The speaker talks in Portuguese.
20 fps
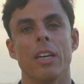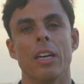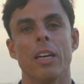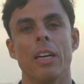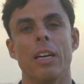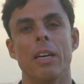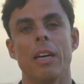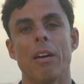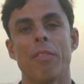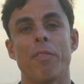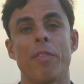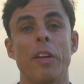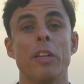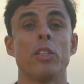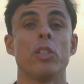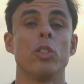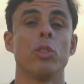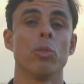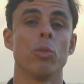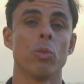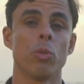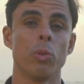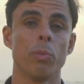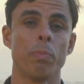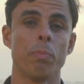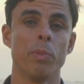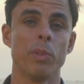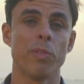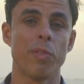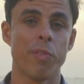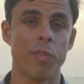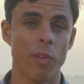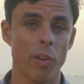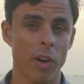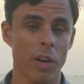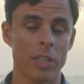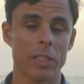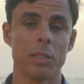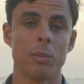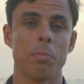é, à frente de um grupo muito
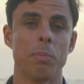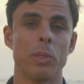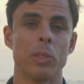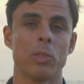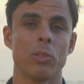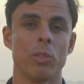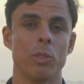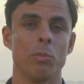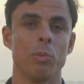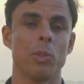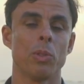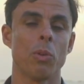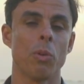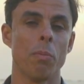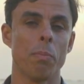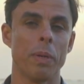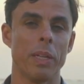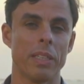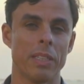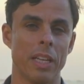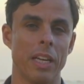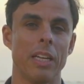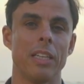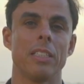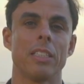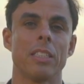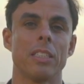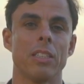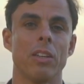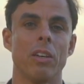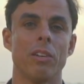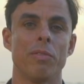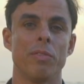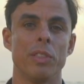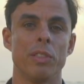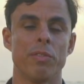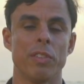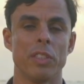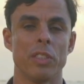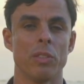forte, pessoas muito competentes que estão a
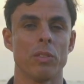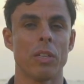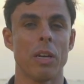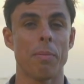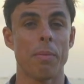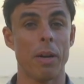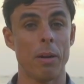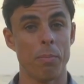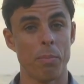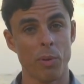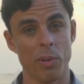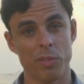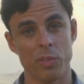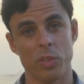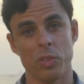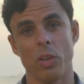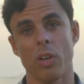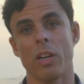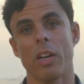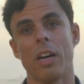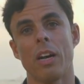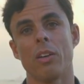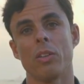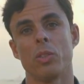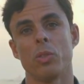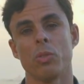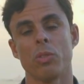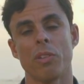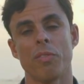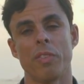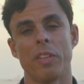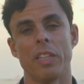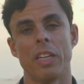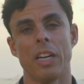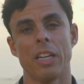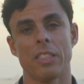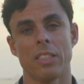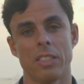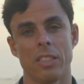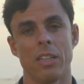fim de fazer um trabalho profissional junto à
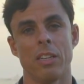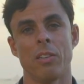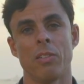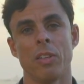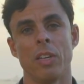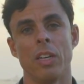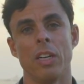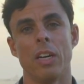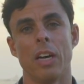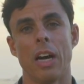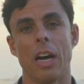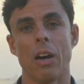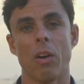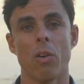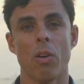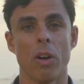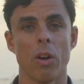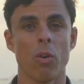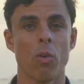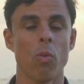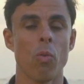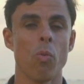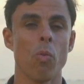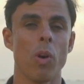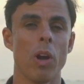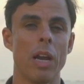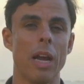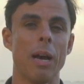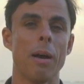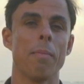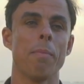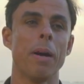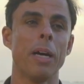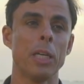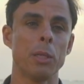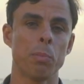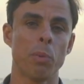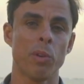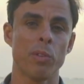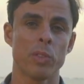federação, agora com um olhar
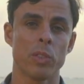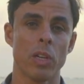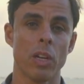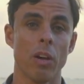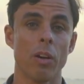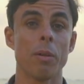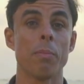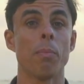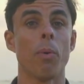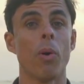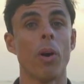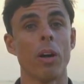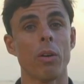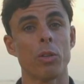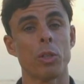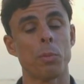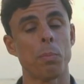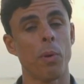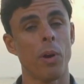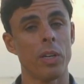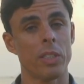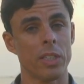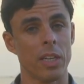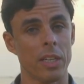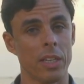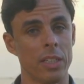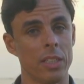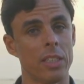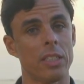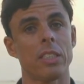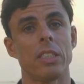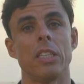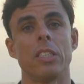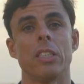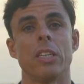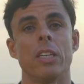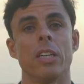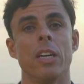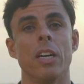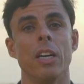mais profissional, embora o esporte ainda
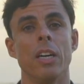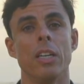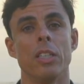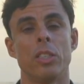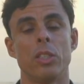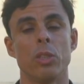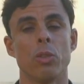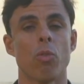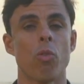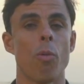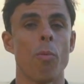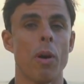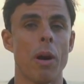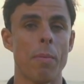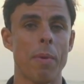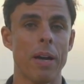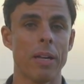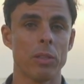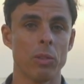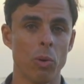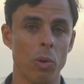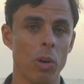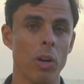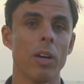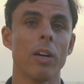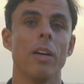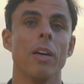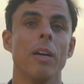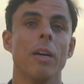seja tido como amador